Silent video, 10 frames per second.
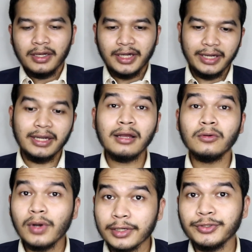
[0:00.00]
Hey
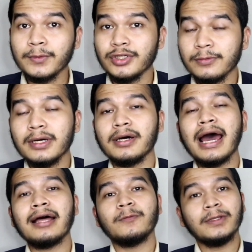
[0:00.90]
ulang coba-coba.
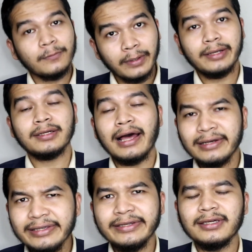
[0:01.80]
Nah, teman-teman,
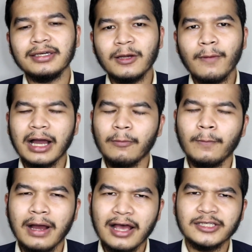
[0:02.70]
kali ini kita bakal
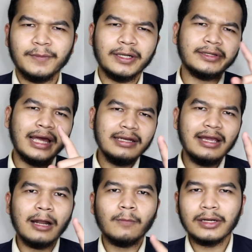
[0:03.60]
membahas
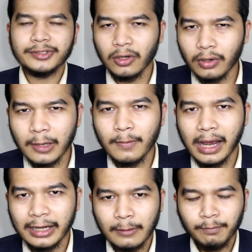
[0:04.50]
pertandingan Barcelona
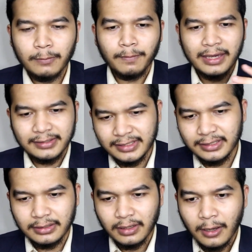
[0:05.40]
menghadapi
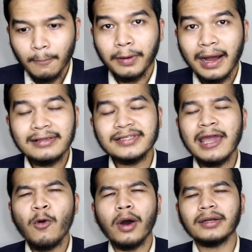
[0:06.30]
PSG. Perang
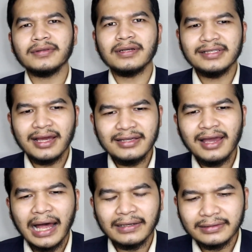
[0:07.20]
sewar
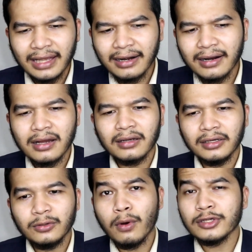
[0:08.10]
terjadi antara
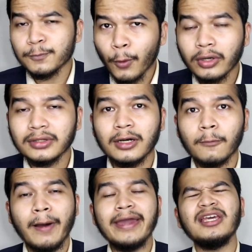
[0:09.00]
kedua supporter,
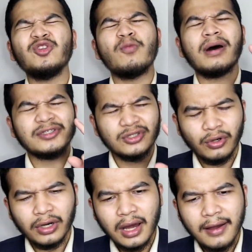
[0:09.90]
baik itu
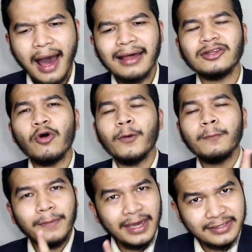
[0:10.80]
Barcelona
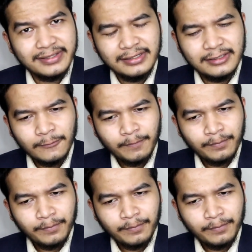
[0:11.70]
ataupun PSG.